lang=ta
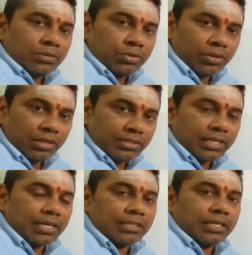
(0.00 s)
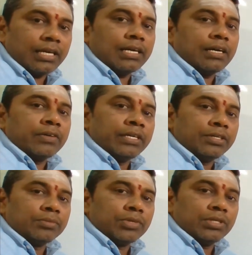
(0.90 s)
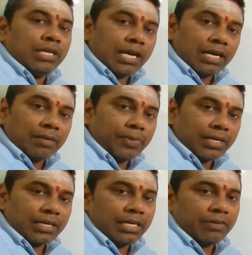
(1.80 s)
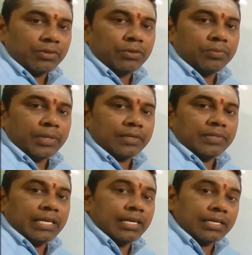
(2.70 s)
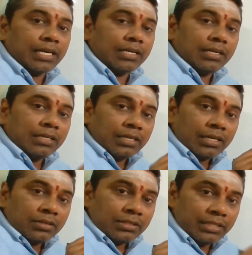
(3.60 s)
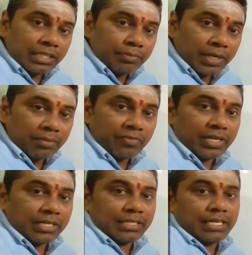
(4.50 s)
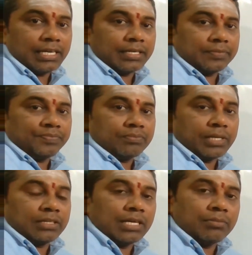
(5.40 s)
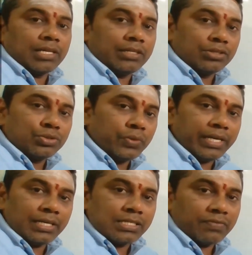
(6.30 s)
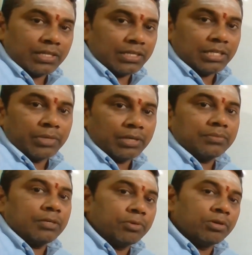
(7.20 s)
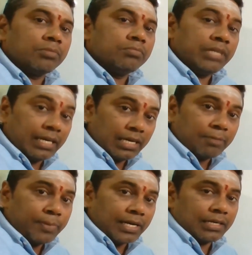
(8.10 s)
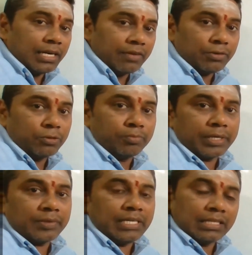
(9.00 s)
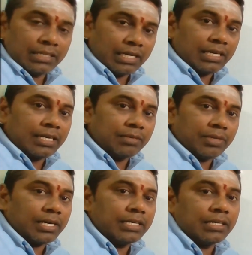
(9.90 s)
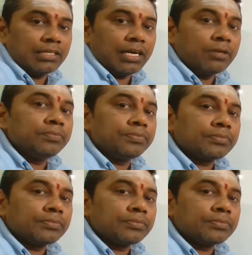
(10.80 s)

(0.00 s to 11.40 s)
தொழில் ஸ்தானத்துல இருக்கும்போது நல்ல பலன்களை அவர் கொடுப்பார் ஏனென்றால் திக்பலம் வாங்குகிறார் பத்தாம் இடத்தில் சூரியன் செவ்வாய் திக்பலம் அப்போ நல்ல பலன்களை அவர் கொடுப்பார் எந்த லக்னமாக இருந்தாலும்